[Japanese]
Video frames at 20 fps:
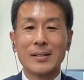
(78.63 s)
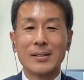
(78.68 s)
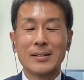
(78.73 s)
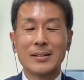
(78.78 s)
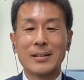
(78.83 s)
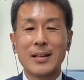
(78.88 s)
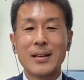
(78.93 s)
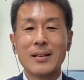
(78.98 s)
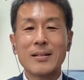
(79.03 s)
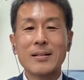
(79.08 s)

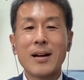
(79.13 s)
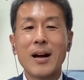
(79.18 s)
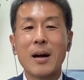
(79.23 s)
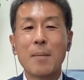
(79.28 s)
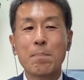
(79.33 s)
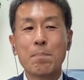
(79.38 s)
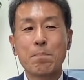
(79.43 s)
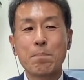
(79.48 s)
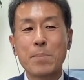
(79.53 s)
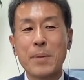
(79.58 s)

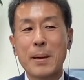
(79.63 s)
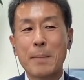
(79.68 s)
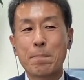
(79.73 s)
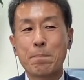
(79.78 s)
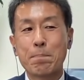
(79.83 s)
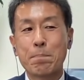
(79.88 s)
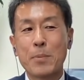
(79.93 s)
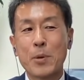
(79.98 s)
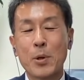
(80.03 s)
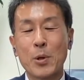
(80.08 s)
1800
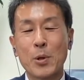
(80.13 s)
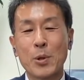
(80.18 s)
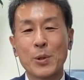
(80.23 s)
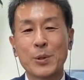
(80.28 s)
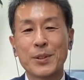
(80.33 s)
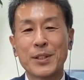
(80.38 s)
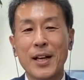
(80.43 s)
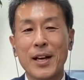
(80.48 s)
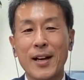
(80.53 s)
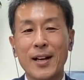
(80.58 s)

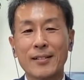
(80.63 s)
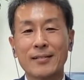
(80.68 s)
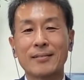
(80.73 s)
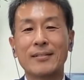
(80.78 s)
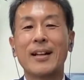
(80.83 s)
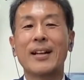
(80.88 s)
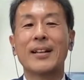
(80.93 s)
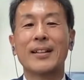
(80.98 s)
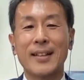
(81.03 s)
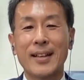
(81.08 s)
票差
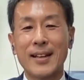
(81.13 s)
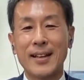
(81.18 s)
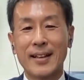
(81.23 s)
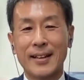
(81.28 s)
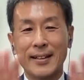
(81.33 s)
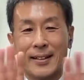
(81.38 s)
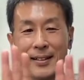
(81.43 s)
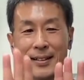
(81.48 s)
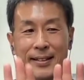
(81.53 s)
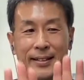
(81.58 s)
ぐらい
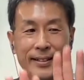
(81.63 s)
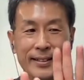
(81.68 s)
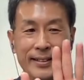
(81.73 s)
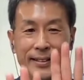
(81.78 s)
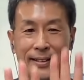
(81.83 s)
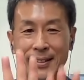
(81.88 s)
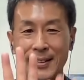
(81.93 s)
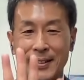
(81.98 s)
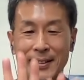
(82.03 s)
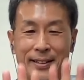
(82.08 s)
で
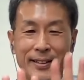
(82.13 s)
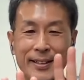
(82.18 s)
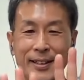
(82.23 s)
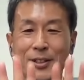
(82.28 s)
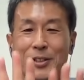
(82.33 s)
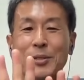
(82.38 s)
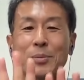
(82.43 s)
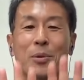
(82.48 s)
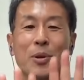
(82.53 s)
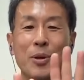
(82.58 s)

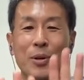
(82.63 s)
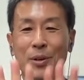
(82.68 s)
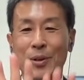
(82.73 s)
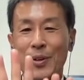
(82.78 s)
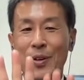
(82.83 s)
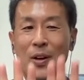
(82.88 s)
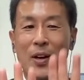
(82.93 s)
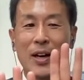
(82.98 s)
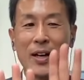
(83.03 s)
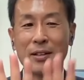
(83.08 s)
いつも
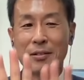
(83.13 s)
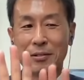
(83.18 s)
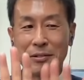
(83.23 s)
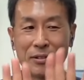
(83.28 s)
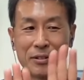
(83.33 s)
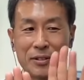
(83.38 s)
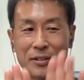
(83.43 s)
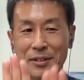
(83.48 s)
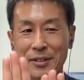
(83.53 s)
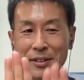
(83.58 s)
あ
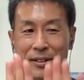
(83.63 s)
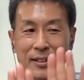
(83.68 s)
の